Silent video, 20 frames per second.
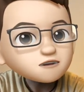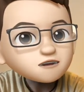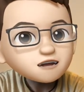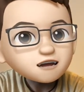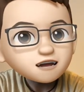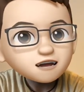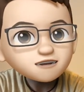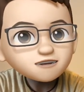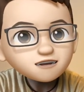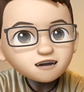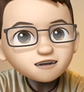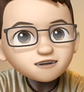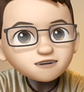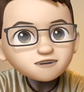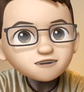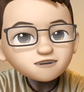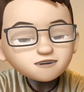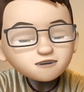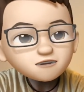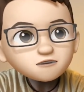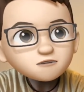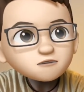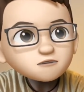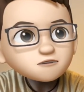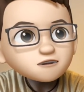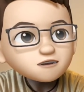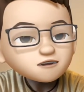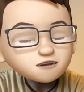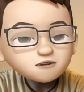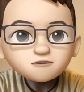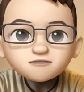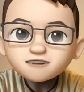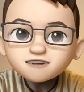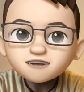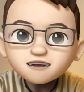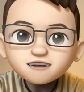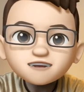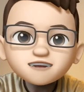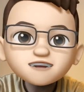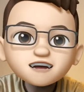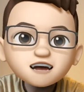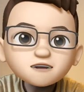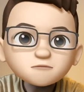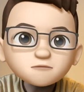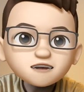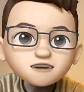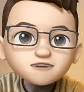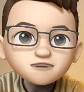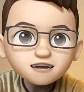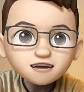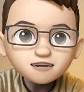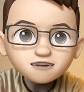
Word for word: 1000人と4000時間までね